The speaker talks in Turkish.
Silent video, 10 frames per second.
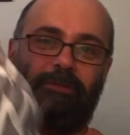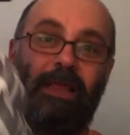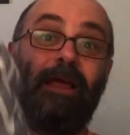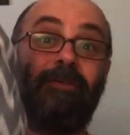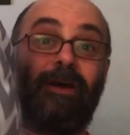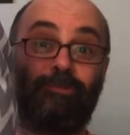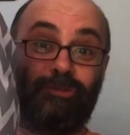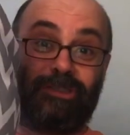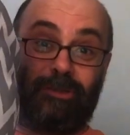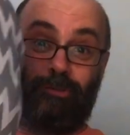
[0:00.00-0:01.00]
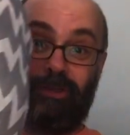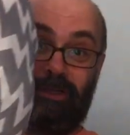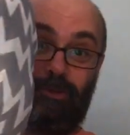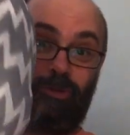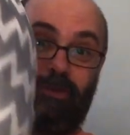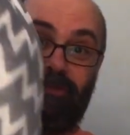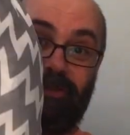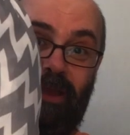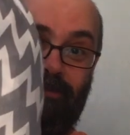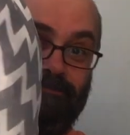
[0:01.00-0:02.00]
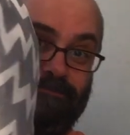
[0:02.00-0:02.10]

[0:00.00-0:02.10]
neler var bunun içinde onları da söyleyeyim size.